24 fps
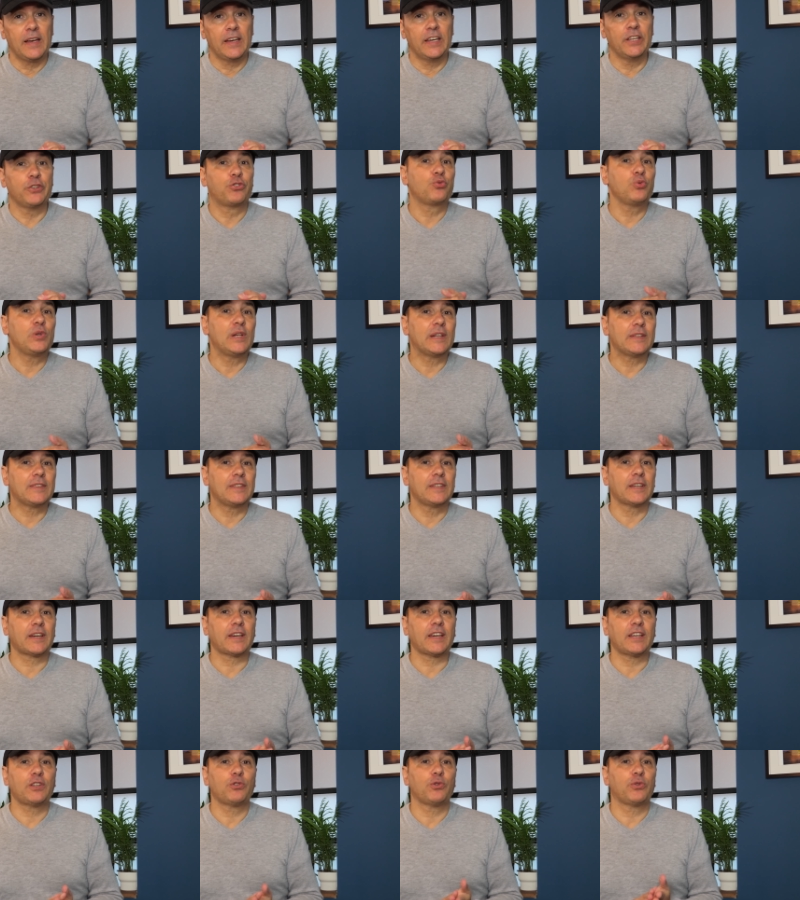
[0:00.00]
Et tout
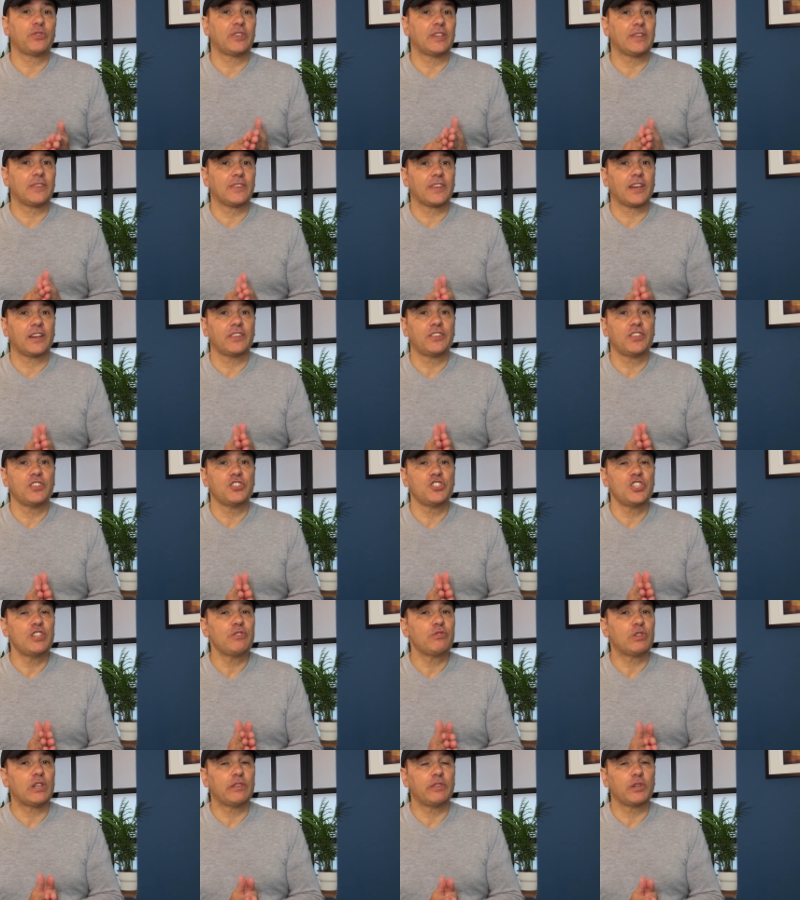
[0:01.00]
l'intérêt de cette
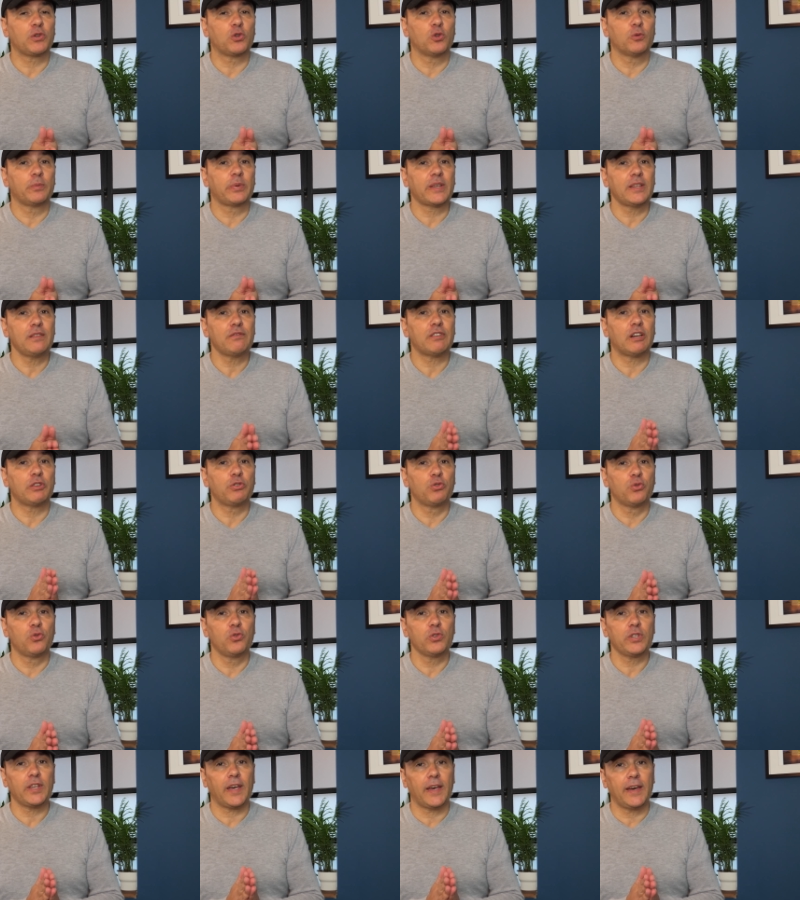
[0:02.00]
stratégie, vous l'avez compris, va
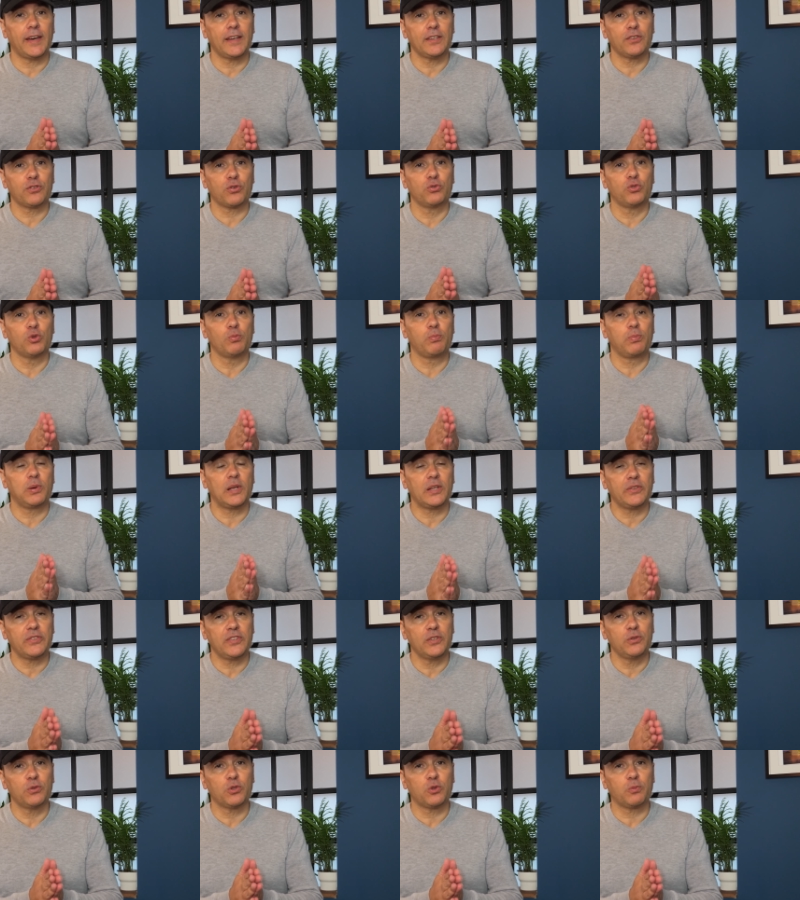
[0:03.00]
donc être de
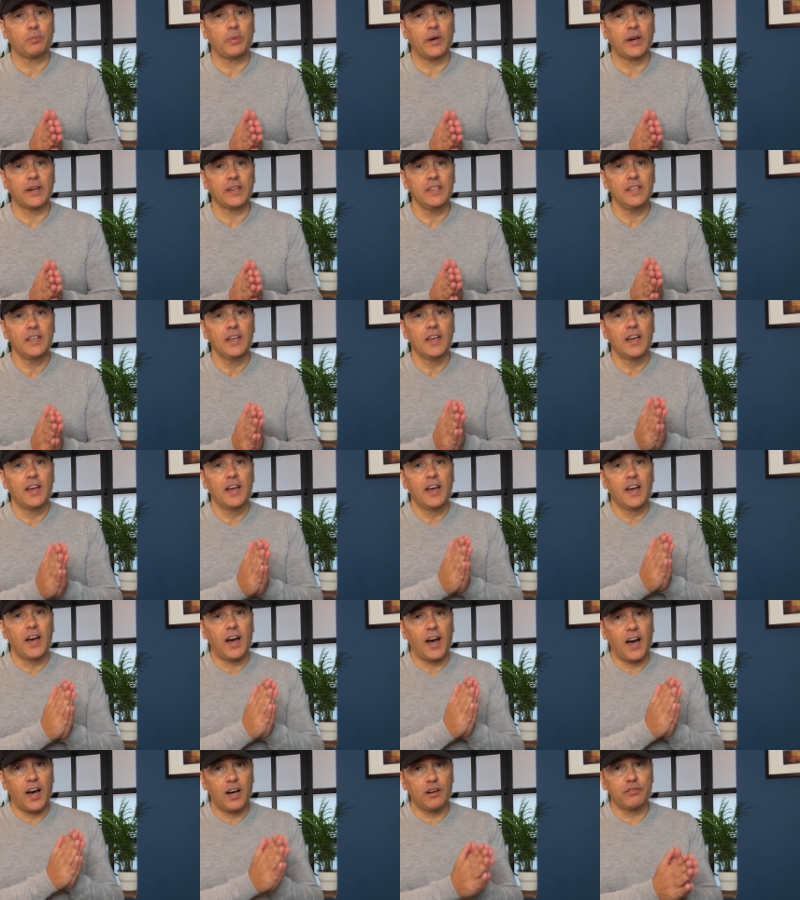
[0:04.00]
placer notre pari
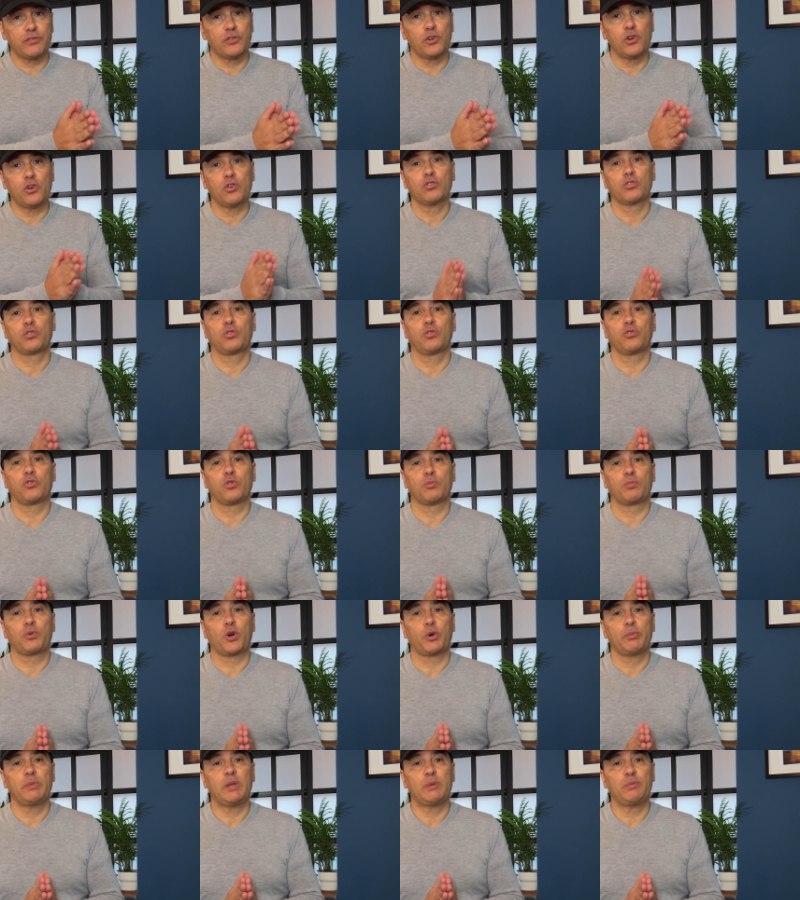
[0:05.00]
avant que ce
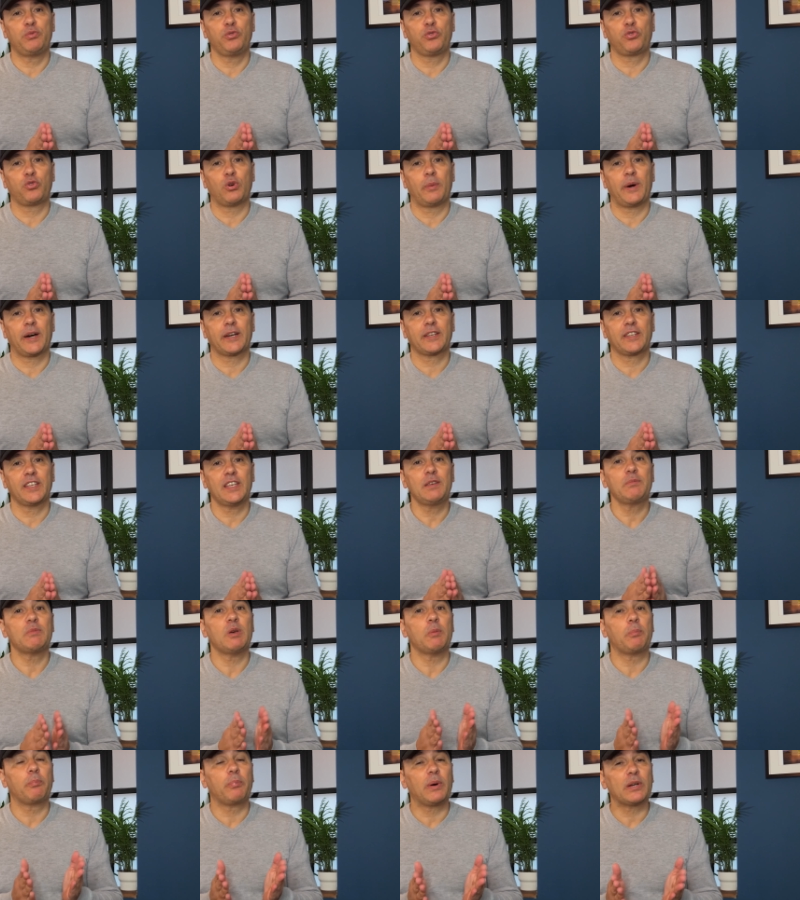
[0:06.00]
premier but soit marqué,
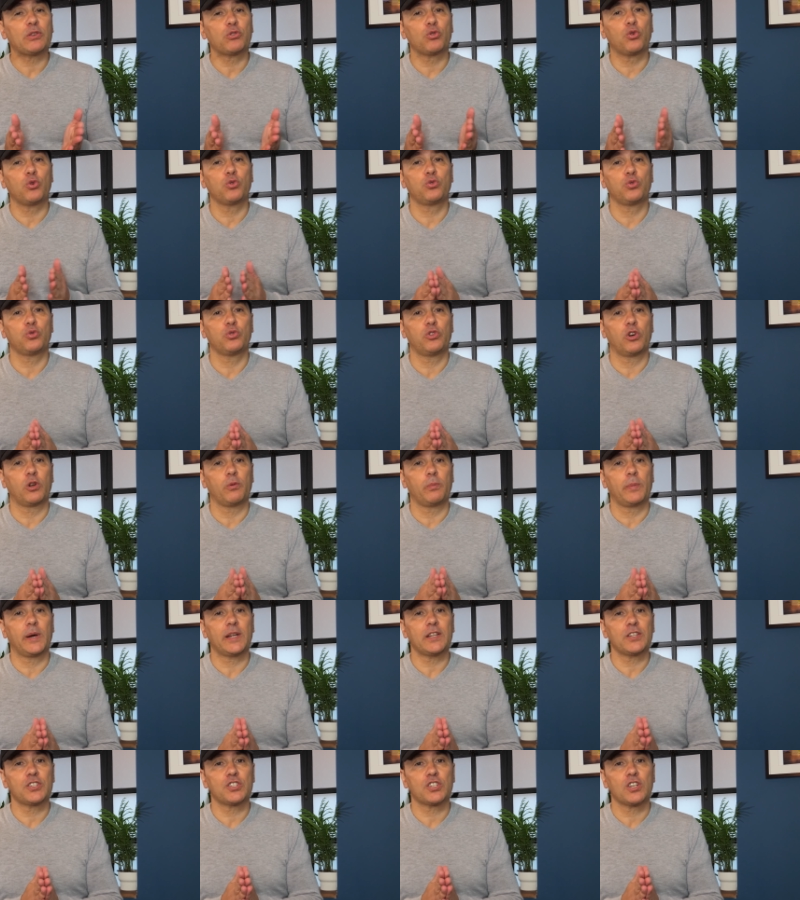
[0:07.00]
mais pas trop tôt dans le
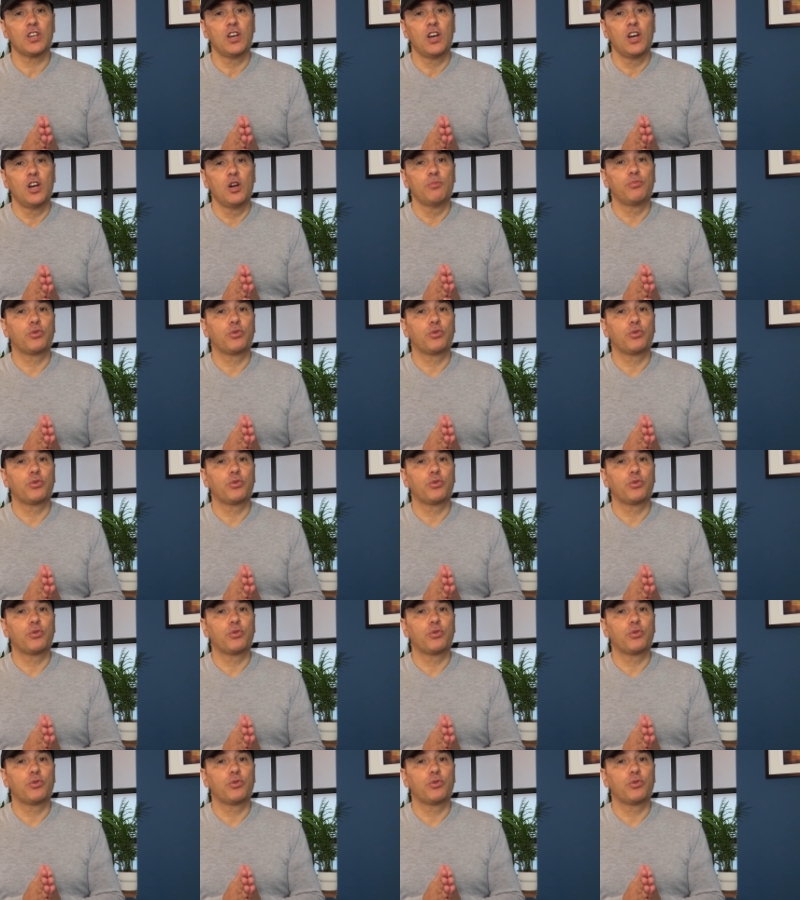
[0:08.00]
match,